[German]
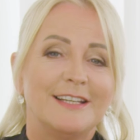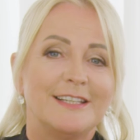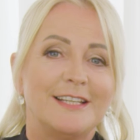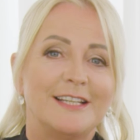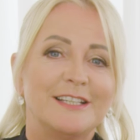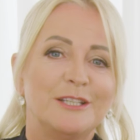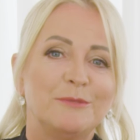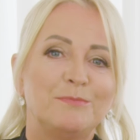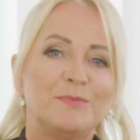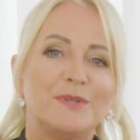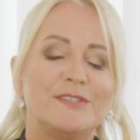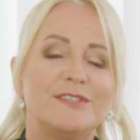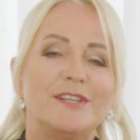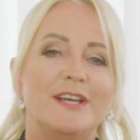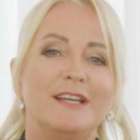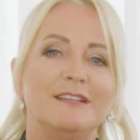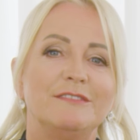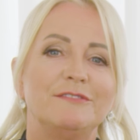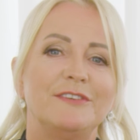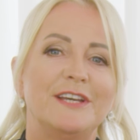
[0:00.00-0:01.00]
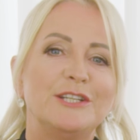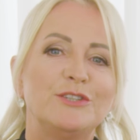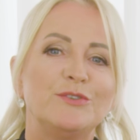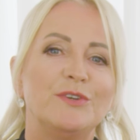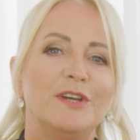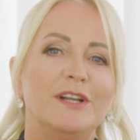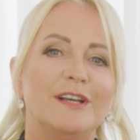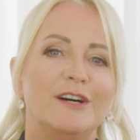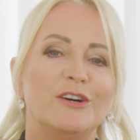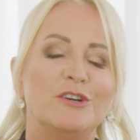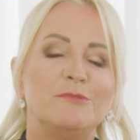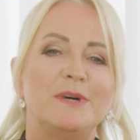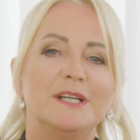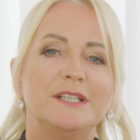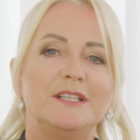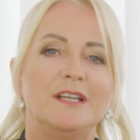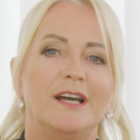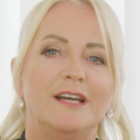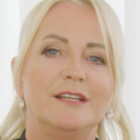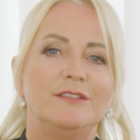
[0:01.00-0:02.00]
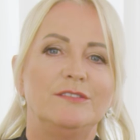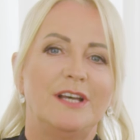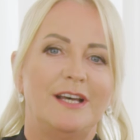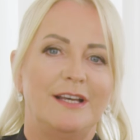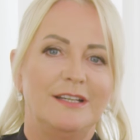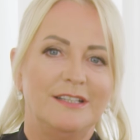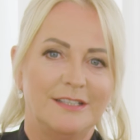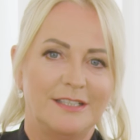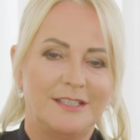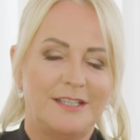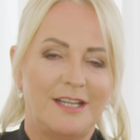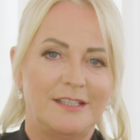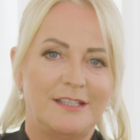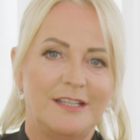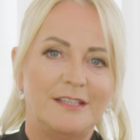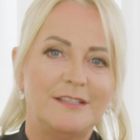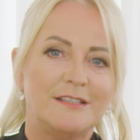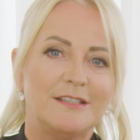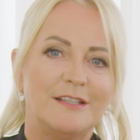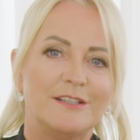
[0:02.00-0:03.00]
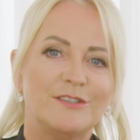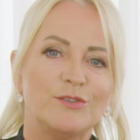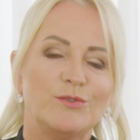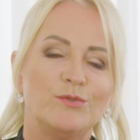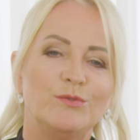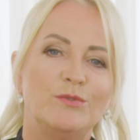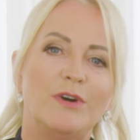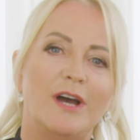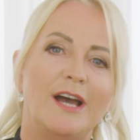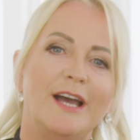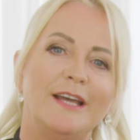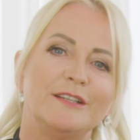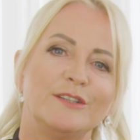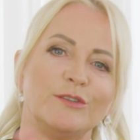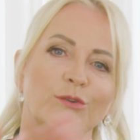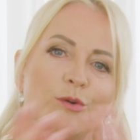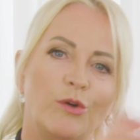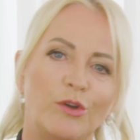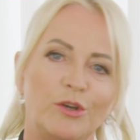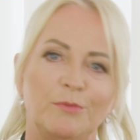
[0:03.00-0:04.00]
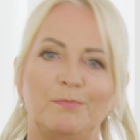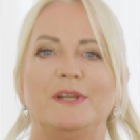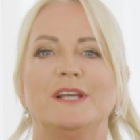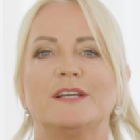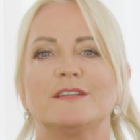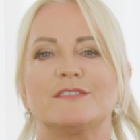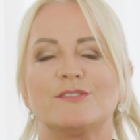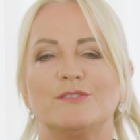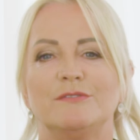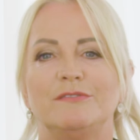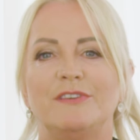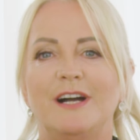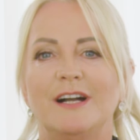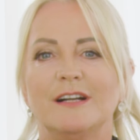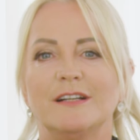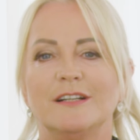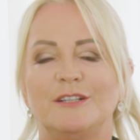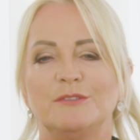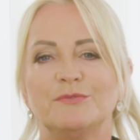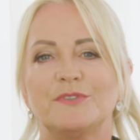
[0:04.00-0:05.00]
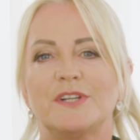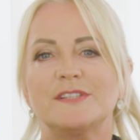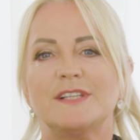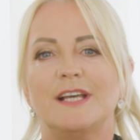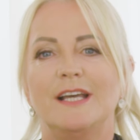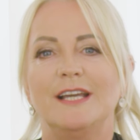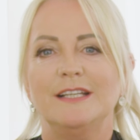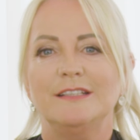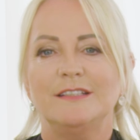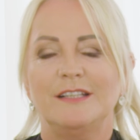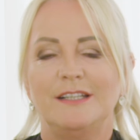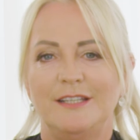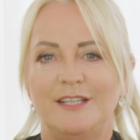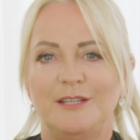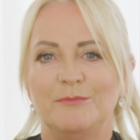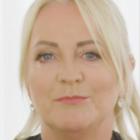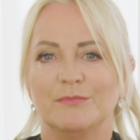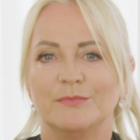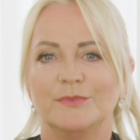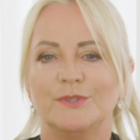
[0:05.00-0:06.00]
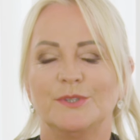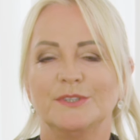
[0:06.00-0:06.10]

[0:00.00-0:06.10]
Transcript: dann gibt es ja eventuell auch mal die ein oder andere Tendenz dazu, einen Rückblick zu wagen auf das eigene Leben.